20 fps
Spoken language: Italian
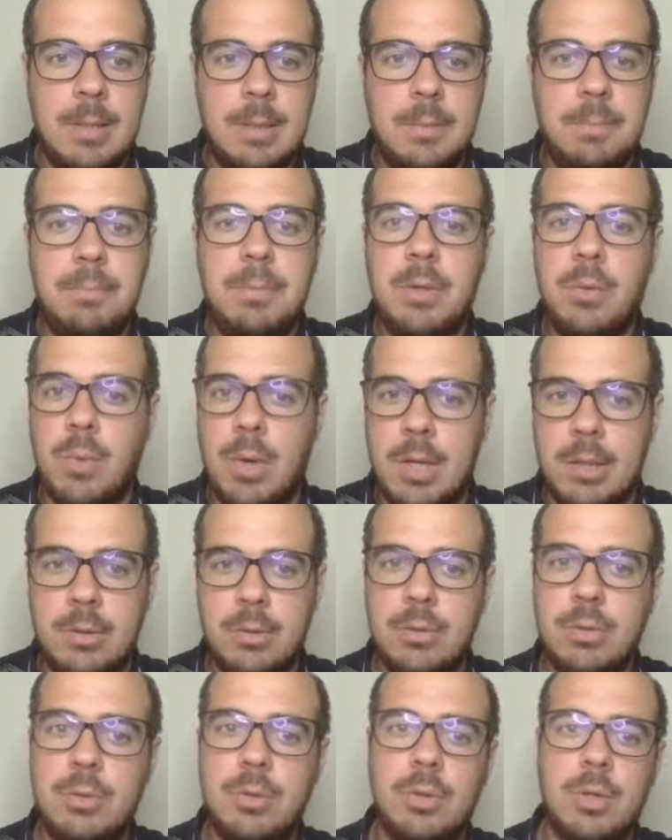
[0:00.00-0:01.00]

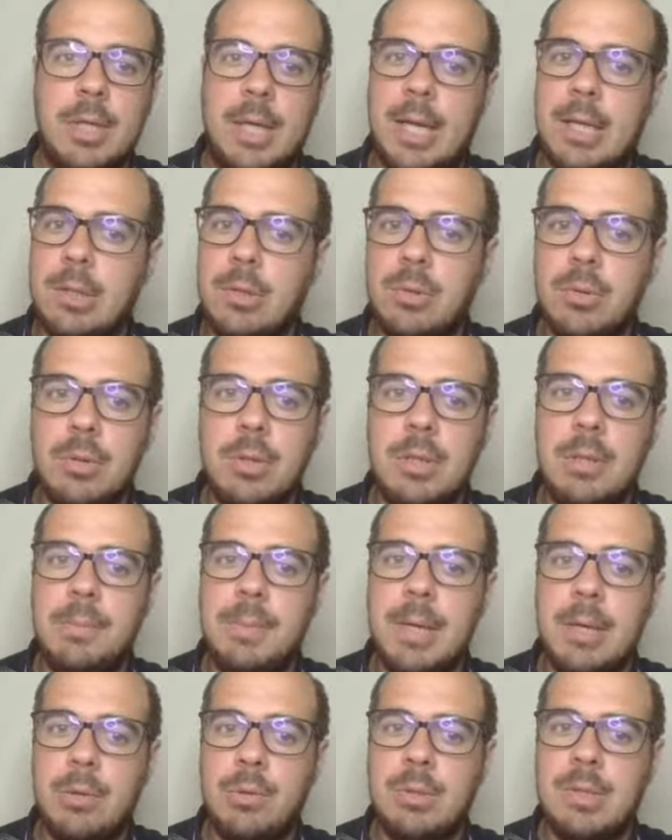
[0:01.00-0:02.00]
B4, corretto. Il
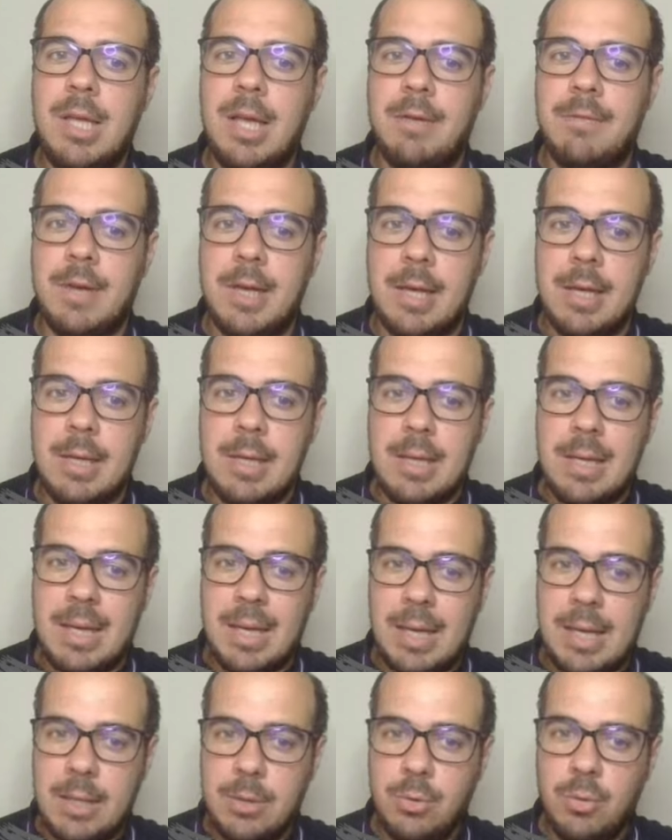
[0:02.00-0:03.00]
bianco deve
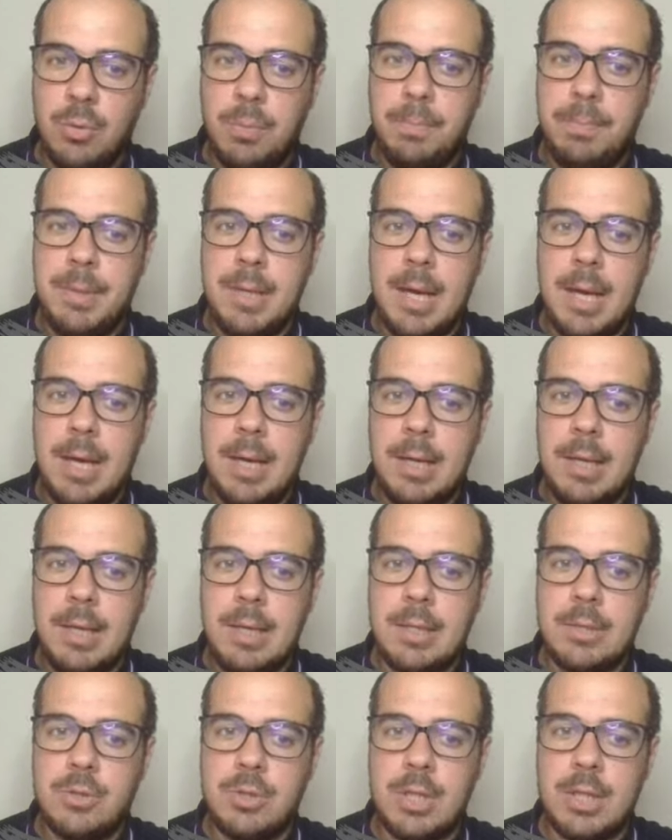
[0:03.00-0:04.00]
raddoppiare
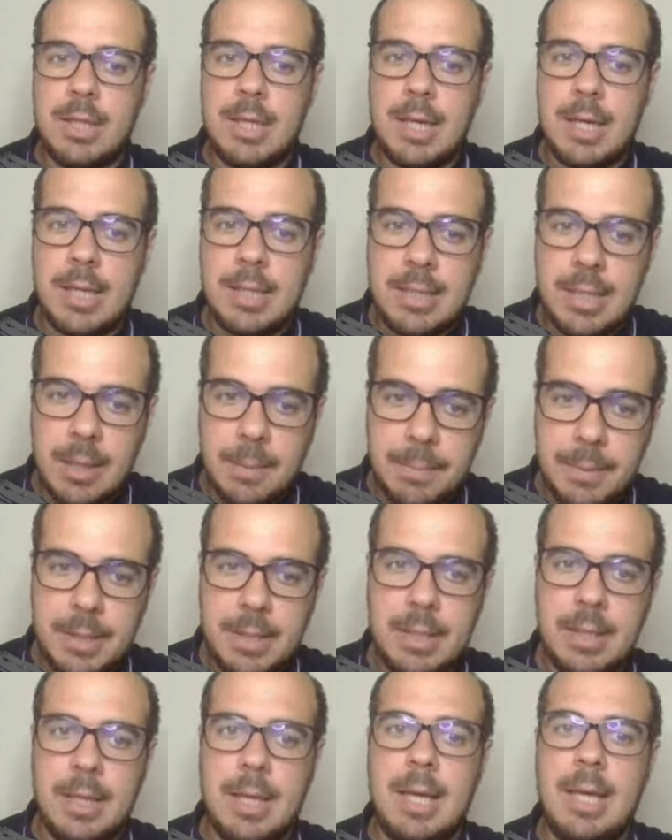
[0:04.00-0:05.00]
e cercare di
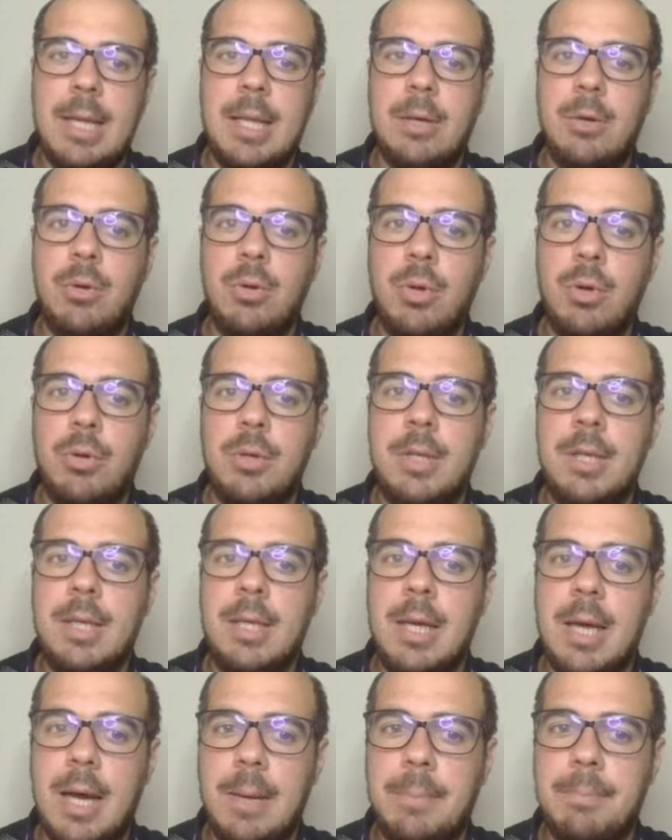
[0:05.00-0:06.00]
aprire le
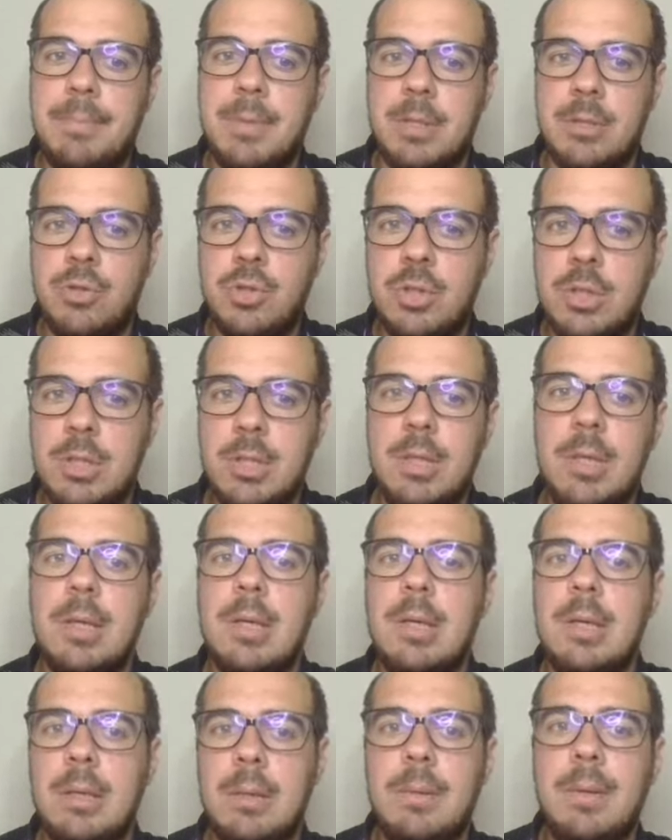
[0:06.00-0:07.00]
colonne A, B, C
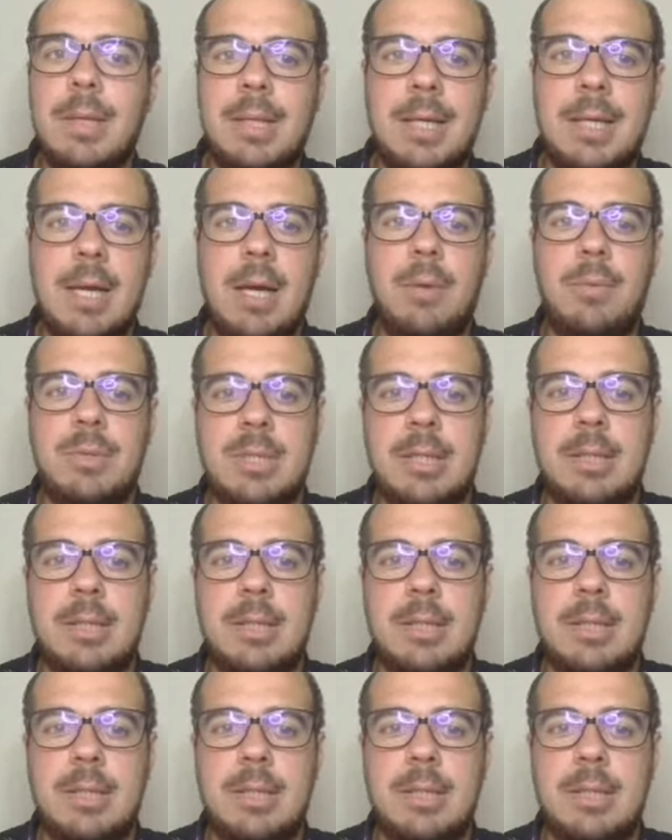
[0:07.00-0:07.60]
e creare questo